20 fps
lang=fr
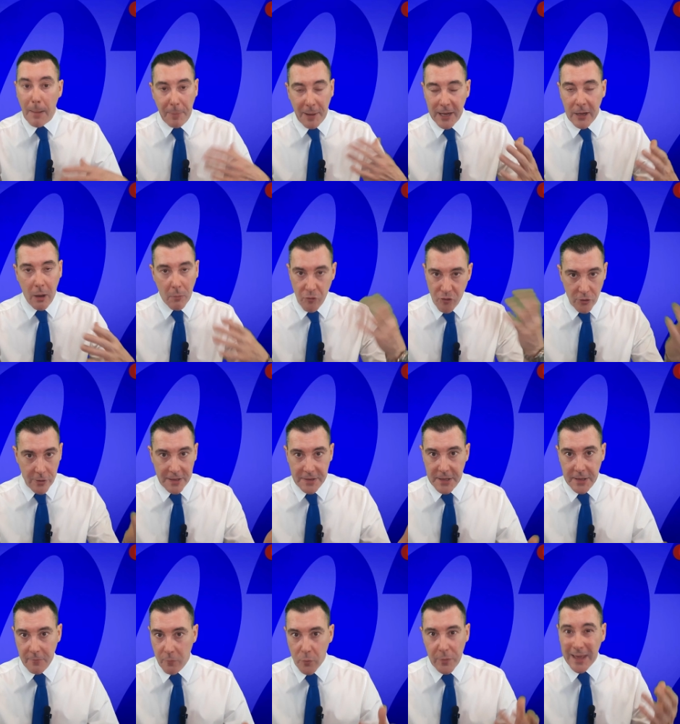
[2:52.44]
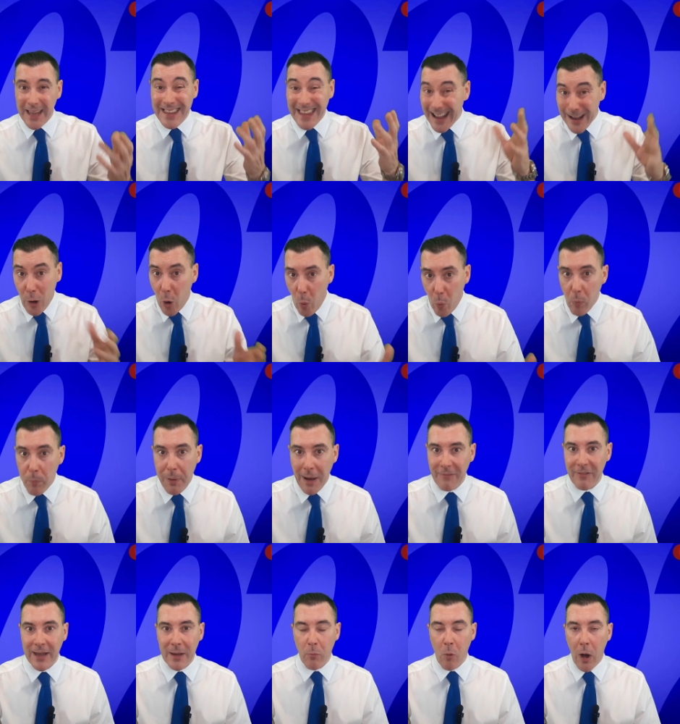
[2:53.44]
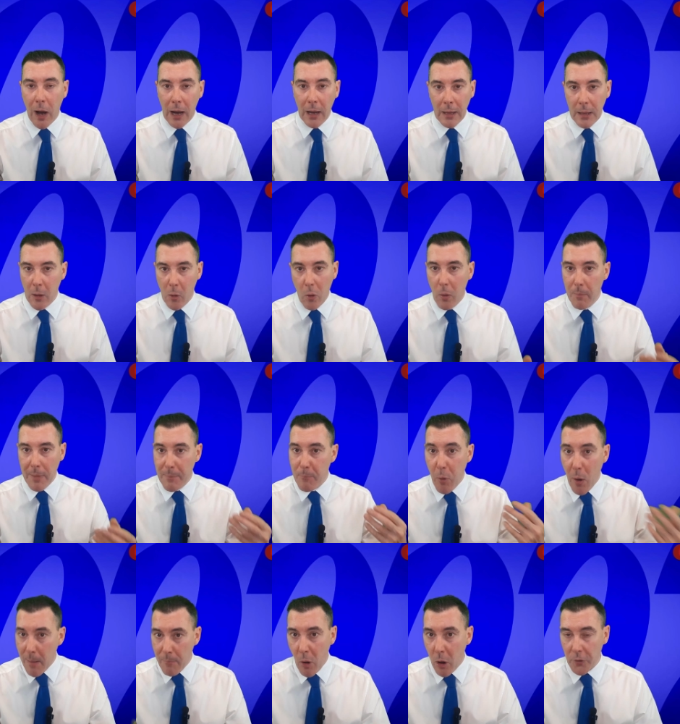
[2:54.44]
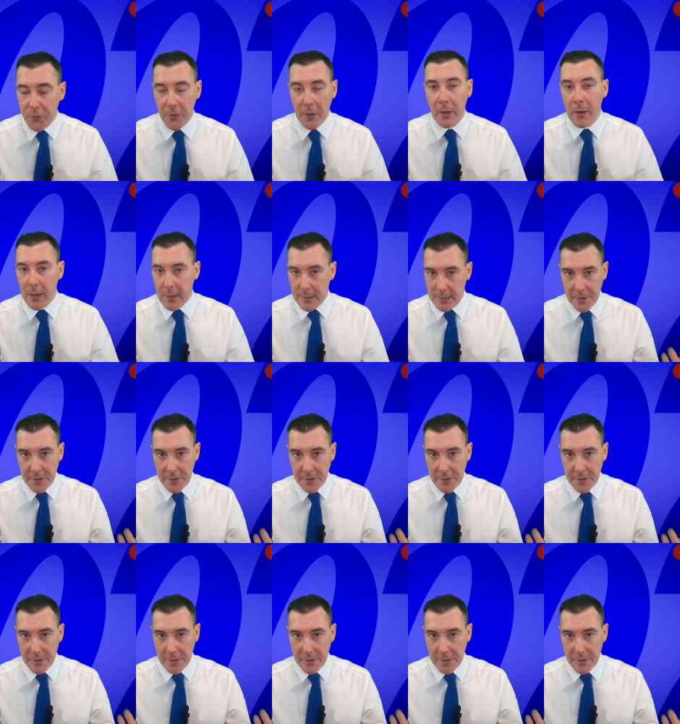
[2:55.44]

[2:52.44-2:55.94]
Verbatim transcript: après, comme je l'ai dit, vous serez d'accord ou pas avec moi, euh, mais peu importe.